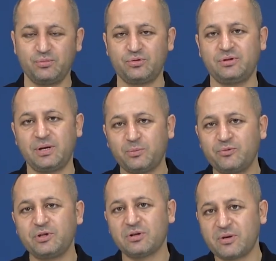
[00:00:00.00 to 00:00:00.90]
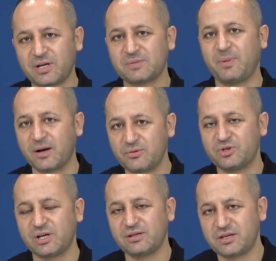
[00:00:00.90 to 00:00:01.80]
Bugün de bu videoda biraz para
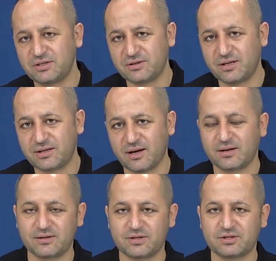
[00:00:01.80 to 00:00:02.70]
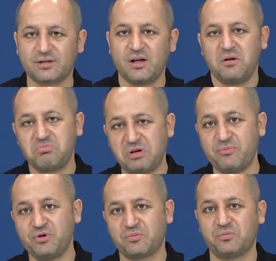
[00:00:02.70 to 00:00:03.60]
üzerinden gittik de arkadaşlar
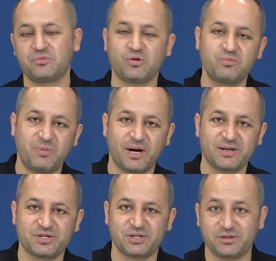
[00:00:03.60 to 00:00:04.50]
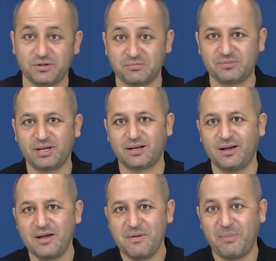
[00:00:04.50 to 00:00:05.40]
bilemiyorum çok mu paracıyım ya
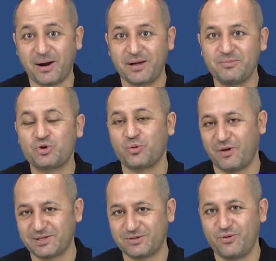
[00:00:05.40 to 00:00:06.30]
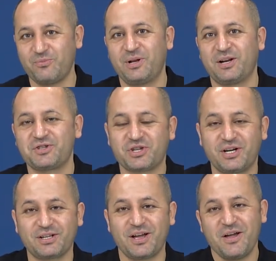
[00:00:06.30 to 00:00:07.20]
da parayı mı çok fazla ön plana
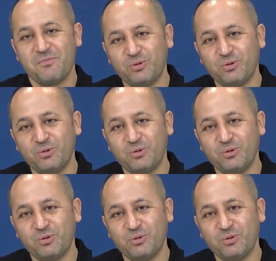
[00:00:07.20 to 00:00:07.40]
çıkardık.